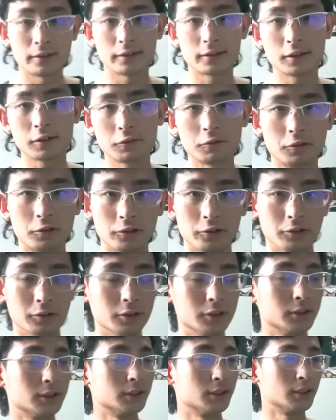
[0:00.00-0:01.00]
結構、
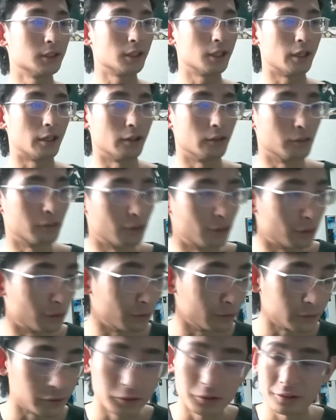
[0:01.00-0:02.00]
あ
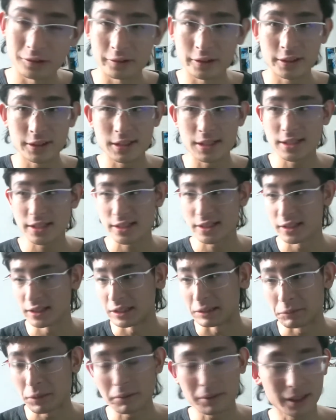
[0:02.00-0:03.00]
の、
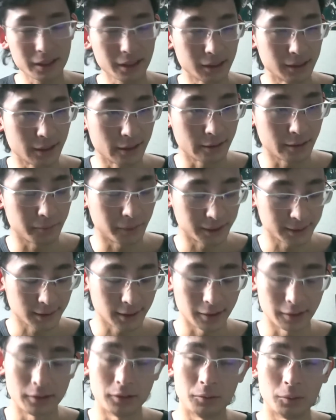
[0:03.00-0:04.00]
ルーオニケンシン今まで出てます
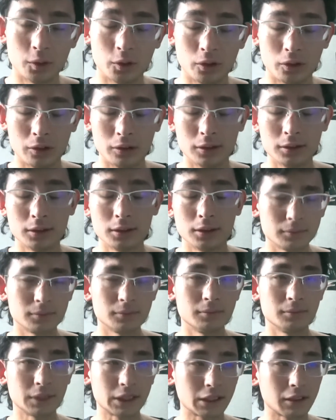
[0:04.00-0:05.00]
けれども、
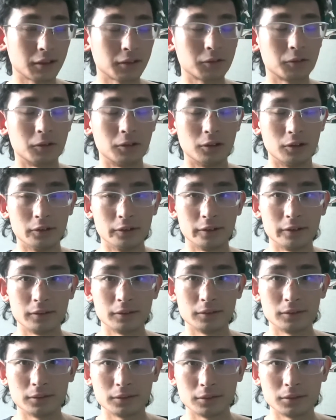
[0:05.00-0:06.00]
まあ、結構
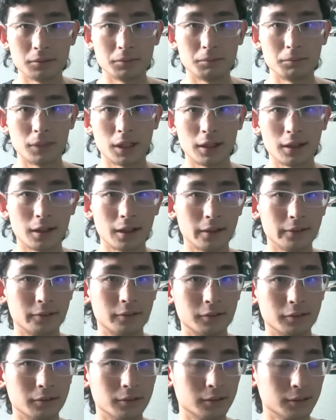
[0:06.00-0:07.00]
漫画
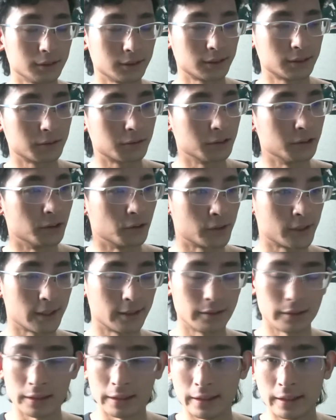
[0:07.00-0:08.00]
のすごい寄せ
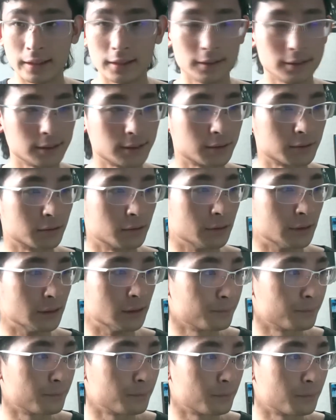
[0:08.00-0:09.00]
てすごい
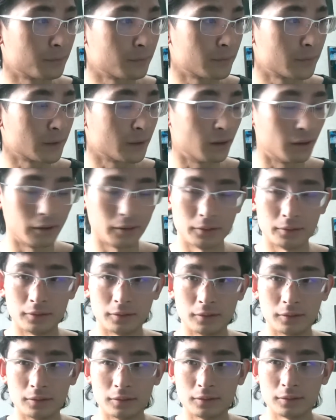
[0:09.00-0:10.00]
あ
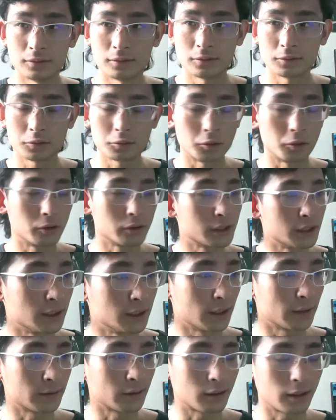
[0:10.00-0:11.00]
のクオリ
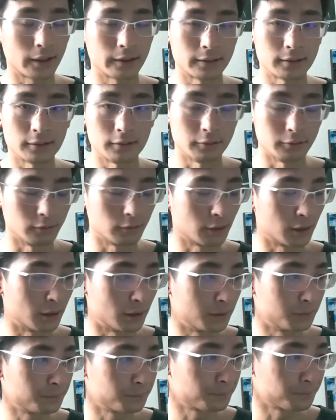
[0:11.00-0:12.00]
が高いっていうの
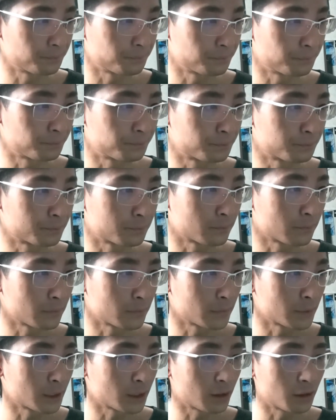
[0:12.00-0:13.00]
か
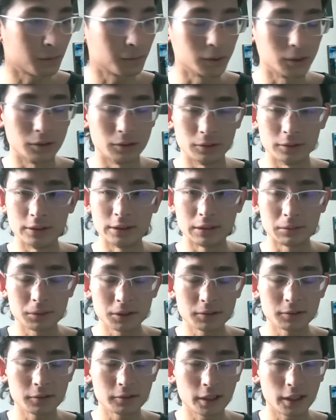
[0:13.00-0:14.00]
多分自
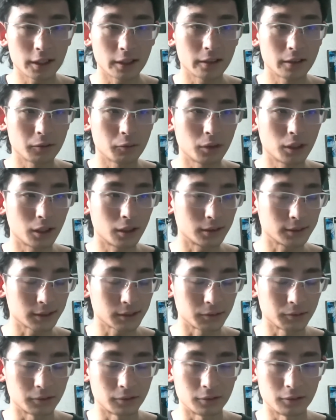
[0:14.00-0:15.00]
分の中では
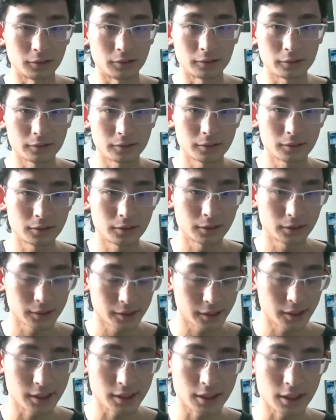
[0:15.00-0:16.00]
その
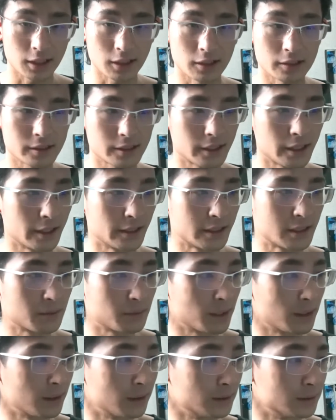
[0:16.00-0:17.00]
実写化して一
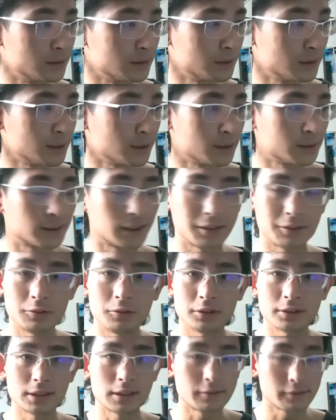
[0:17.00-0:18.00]
番成
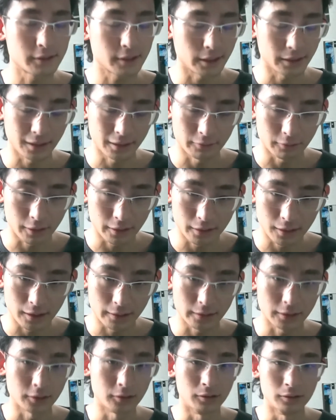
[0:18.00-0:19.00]
功してるんじゃないのか
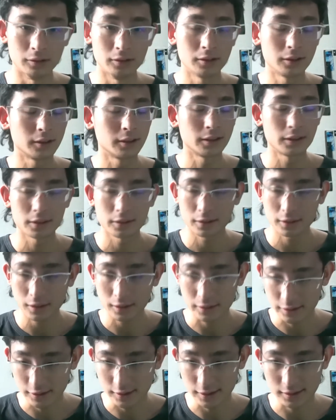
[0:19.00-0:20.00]
なっていう
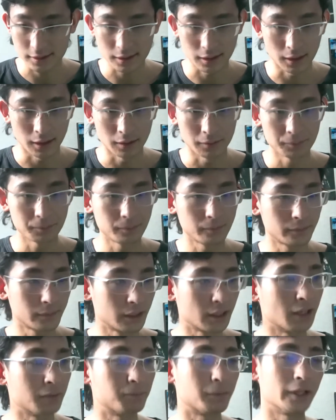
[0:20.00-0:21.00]
感じでした
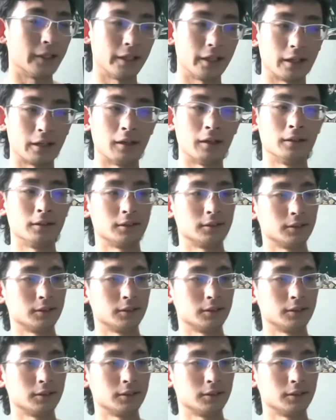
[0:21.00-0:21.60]
でやっぱね